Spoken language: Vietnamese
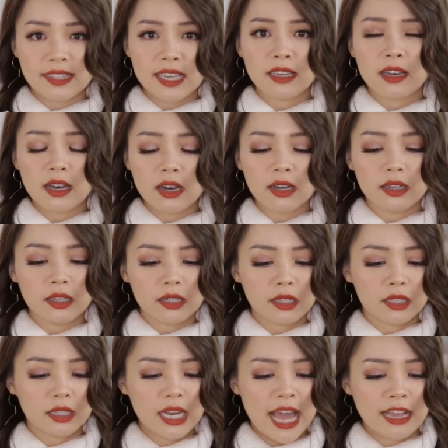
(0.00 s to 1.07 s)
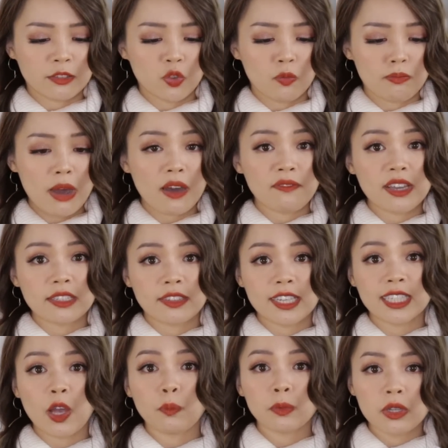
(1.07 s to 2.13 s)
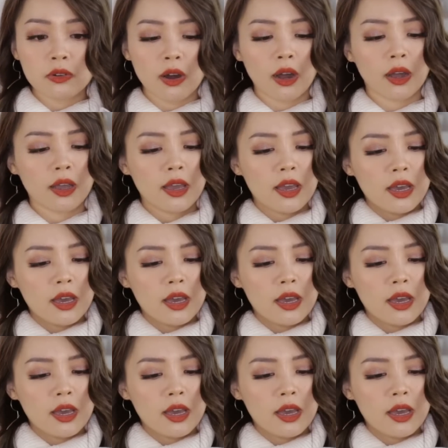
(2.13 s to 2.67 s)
sinh hơn là dùng băng vệ sinh thông thường